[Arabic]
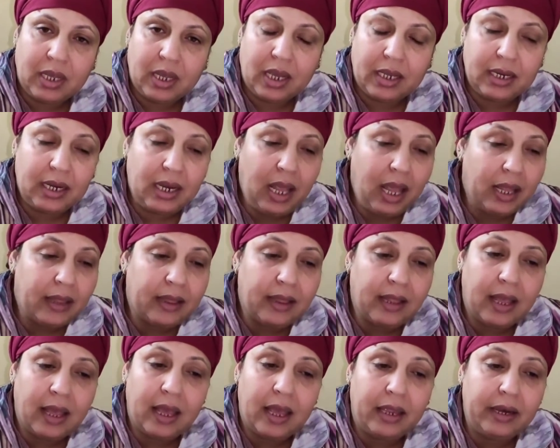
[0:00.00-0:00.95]
انا لحد
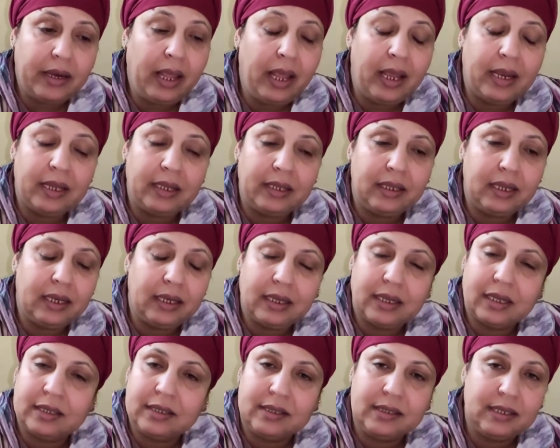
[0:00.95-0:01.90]
الان الحاله ديالي
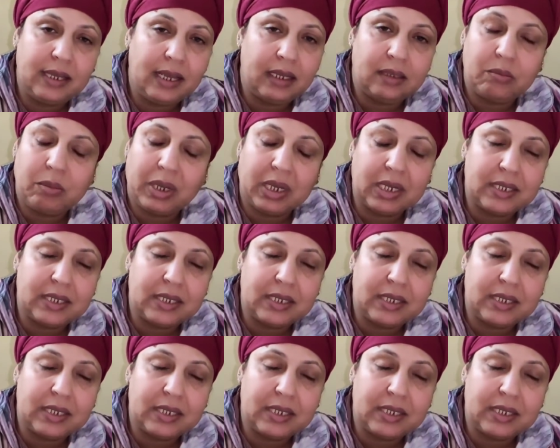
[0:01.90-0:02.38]
كتزاد ما